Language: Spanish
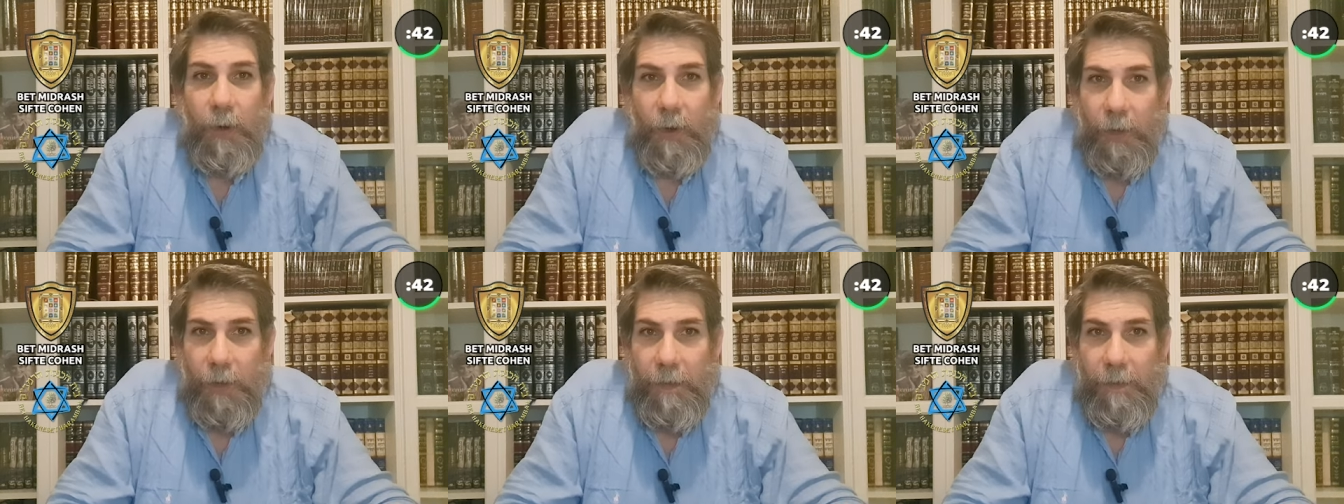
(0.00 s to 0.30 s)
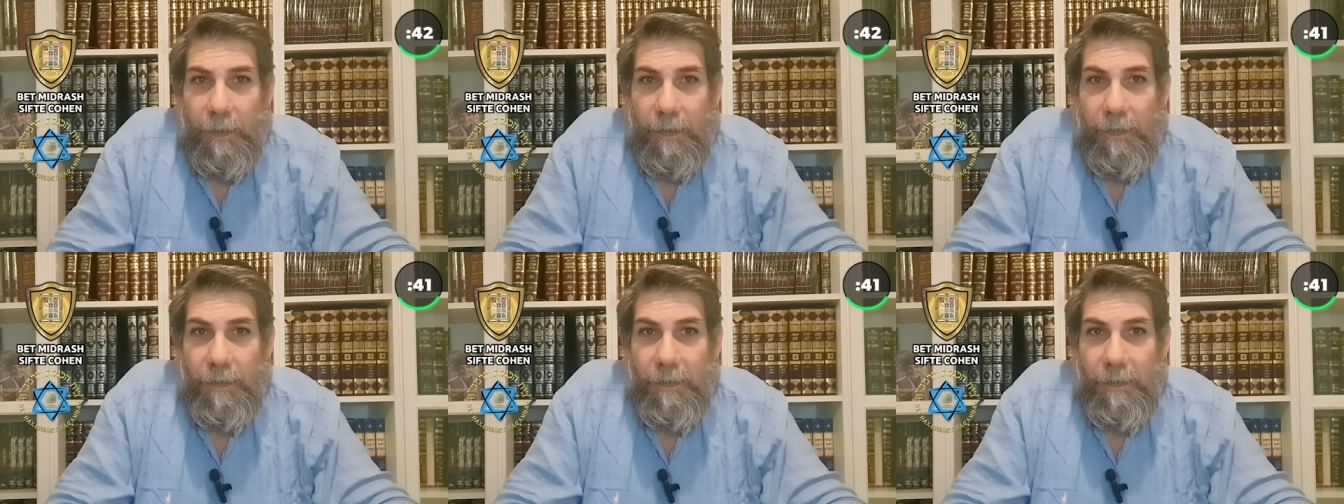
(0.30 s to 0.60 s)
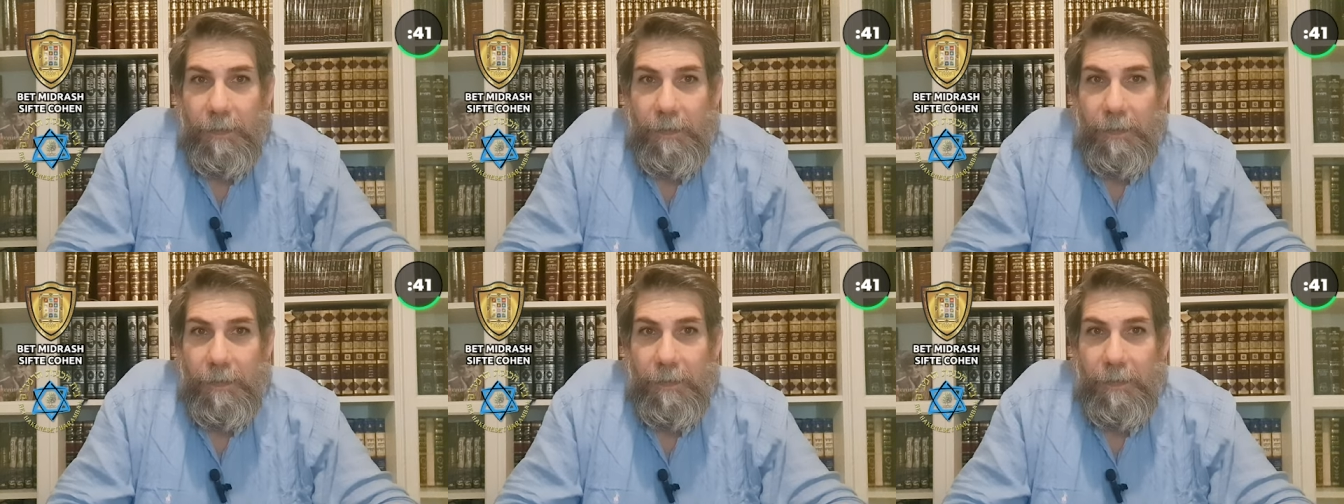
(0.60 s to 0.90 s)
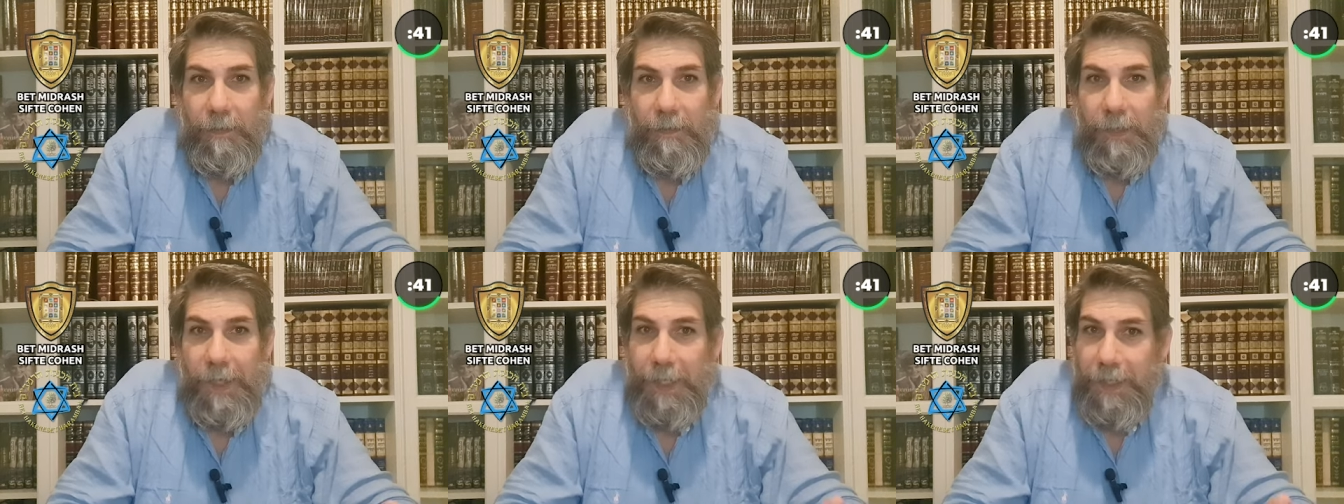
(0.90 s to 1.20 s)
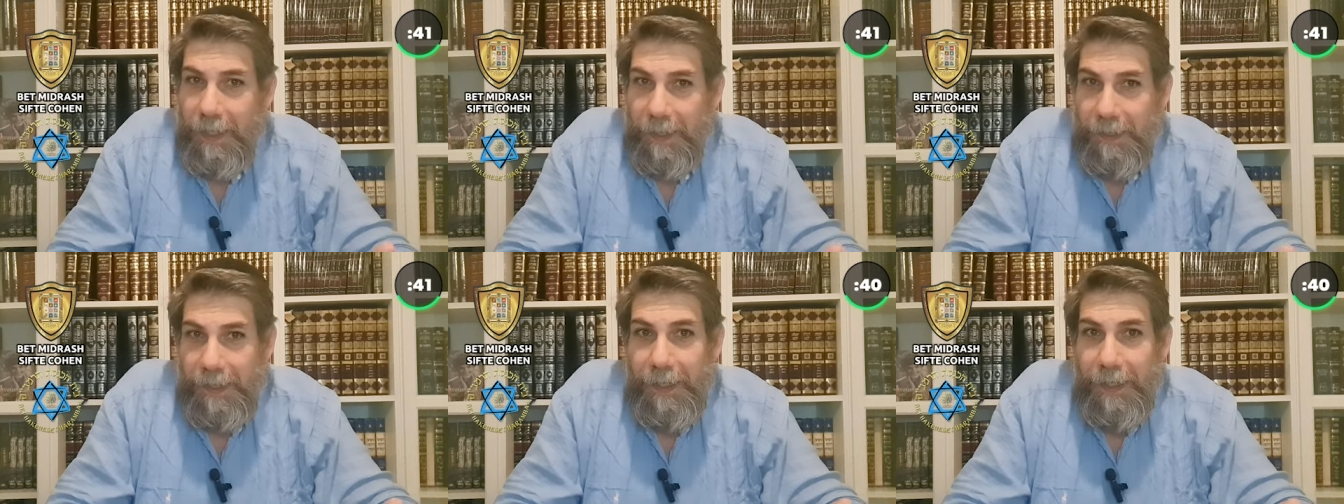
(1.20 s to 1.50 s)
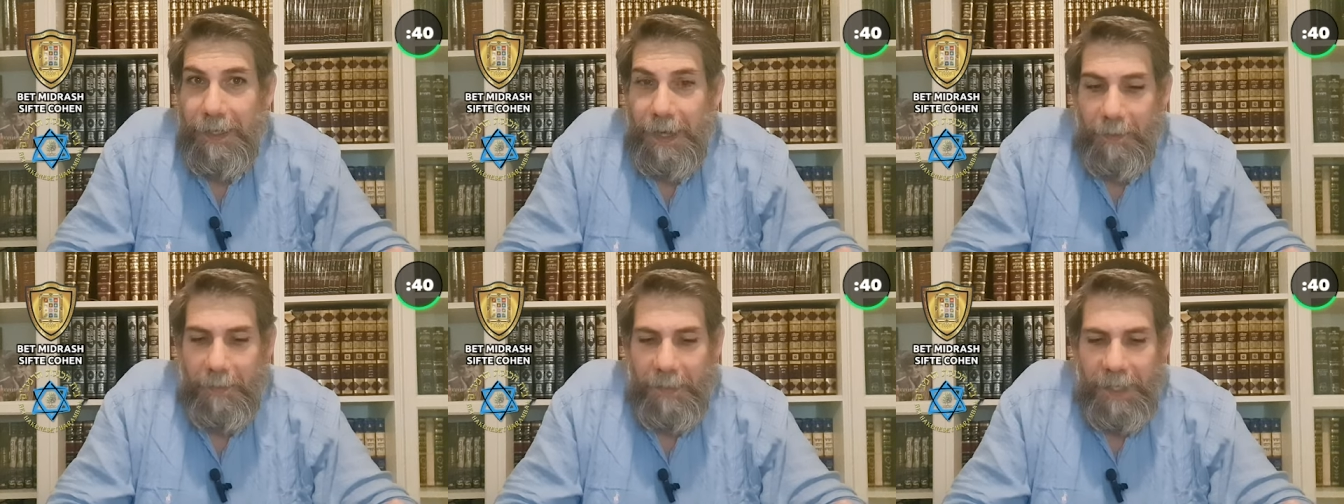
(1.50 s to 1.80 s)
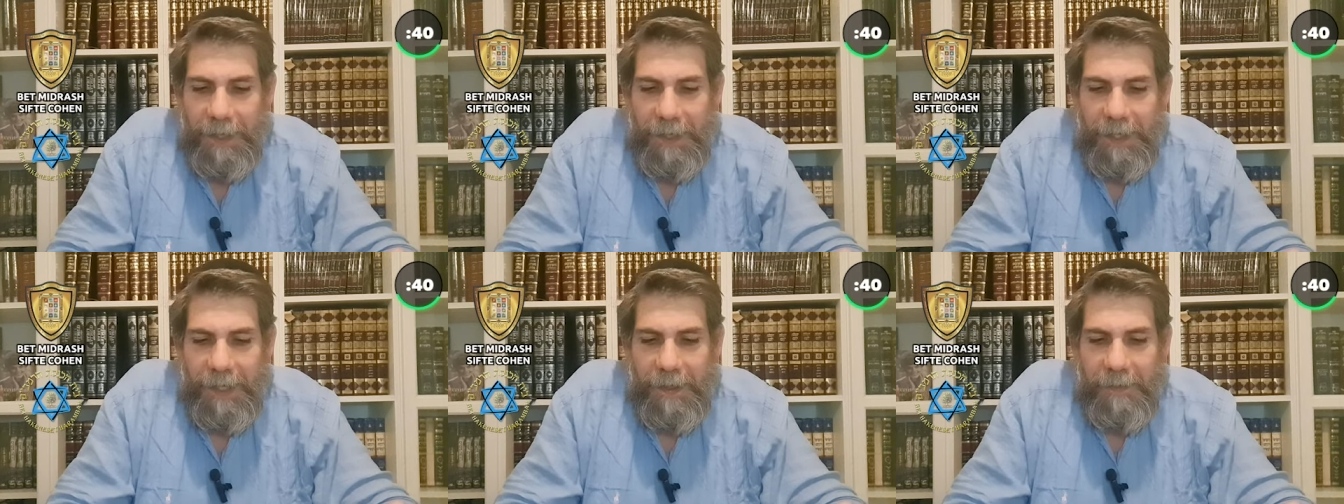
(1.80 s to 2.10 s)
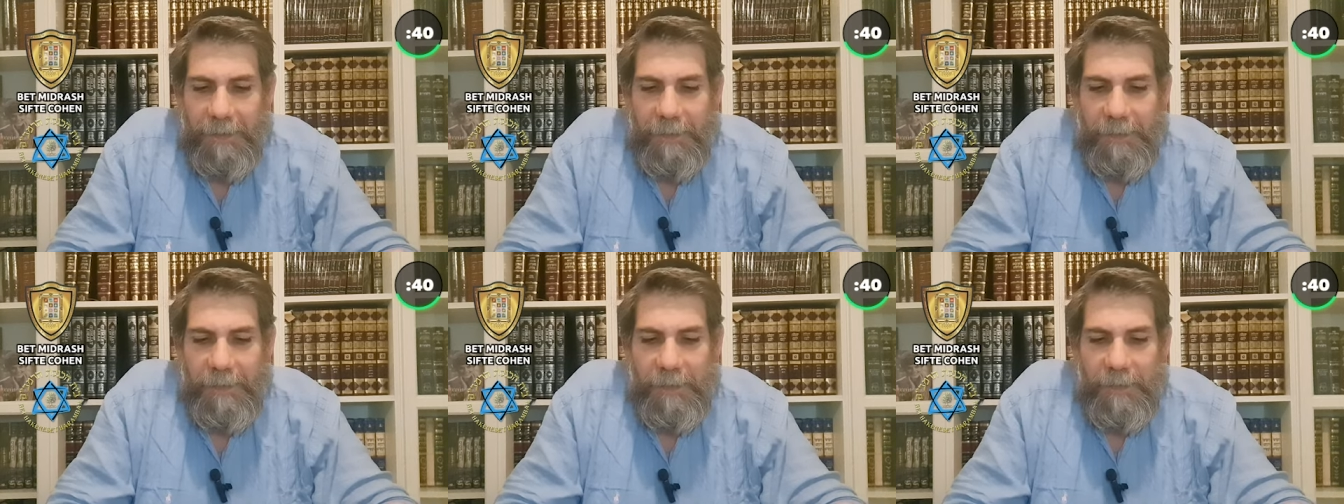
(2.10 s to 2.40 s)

no? ¿Es así realmente?